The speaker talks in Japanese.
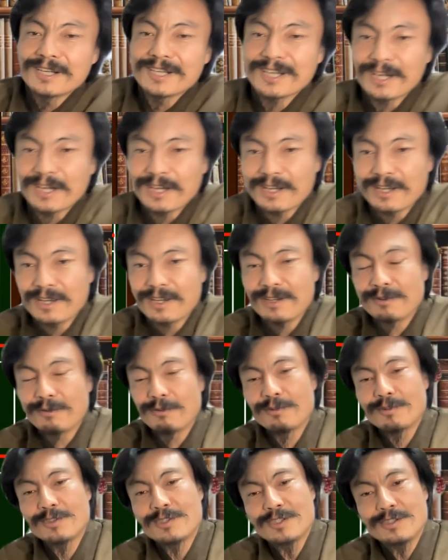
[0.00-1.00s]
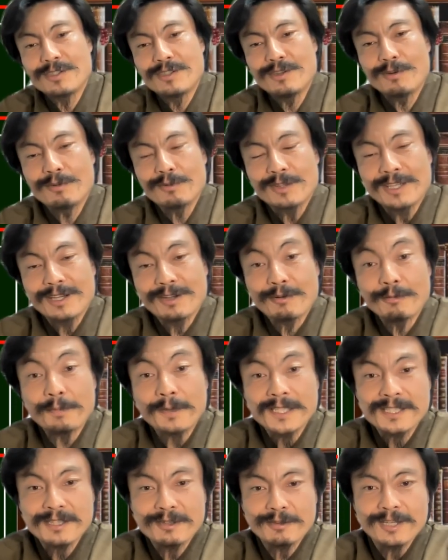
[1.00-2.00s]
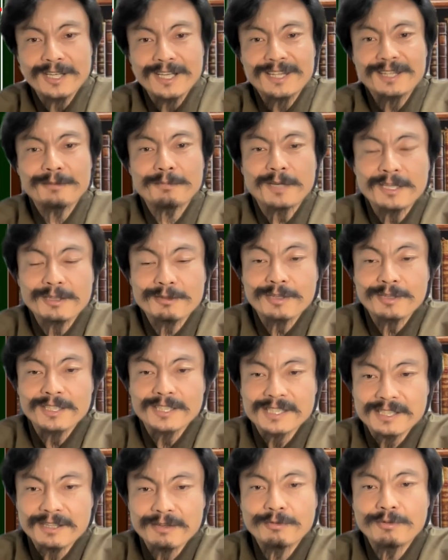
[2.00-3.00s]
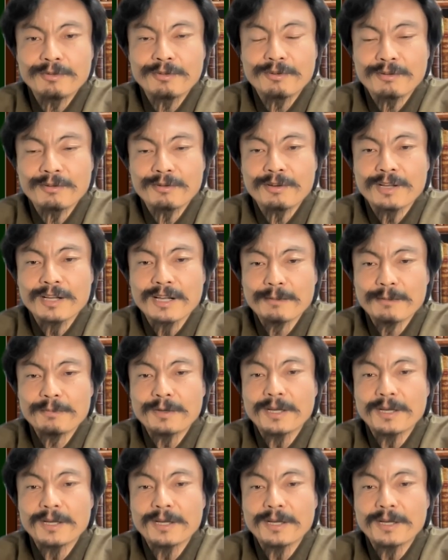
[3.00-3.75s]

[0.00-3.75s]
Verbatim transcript: えー、4.5%でやった場合とかですね、この